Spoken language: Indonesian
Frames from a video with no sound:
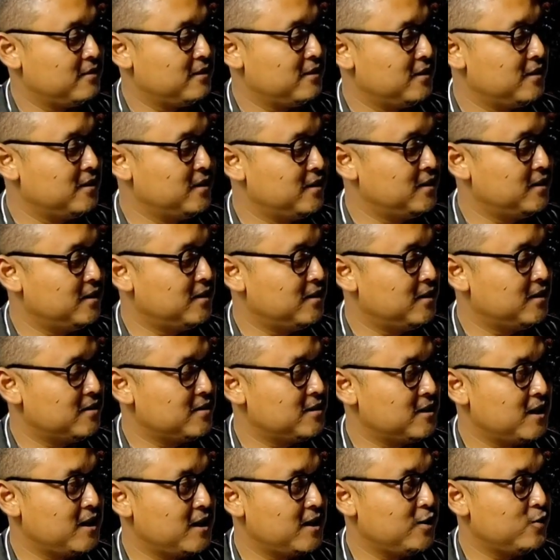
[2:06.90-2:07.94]
Eh,
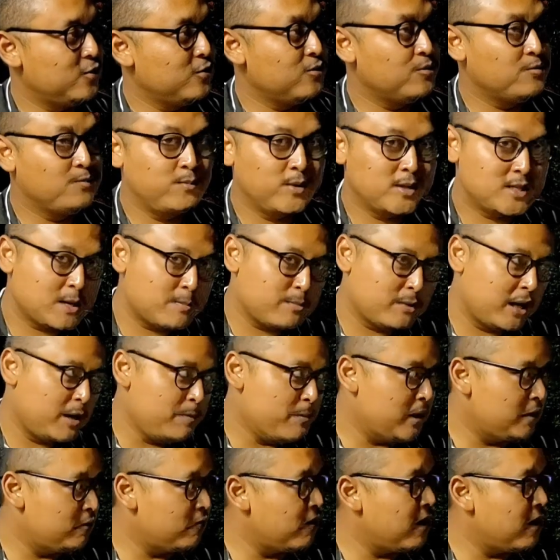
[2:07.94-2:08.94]
selain itu bisa menghemat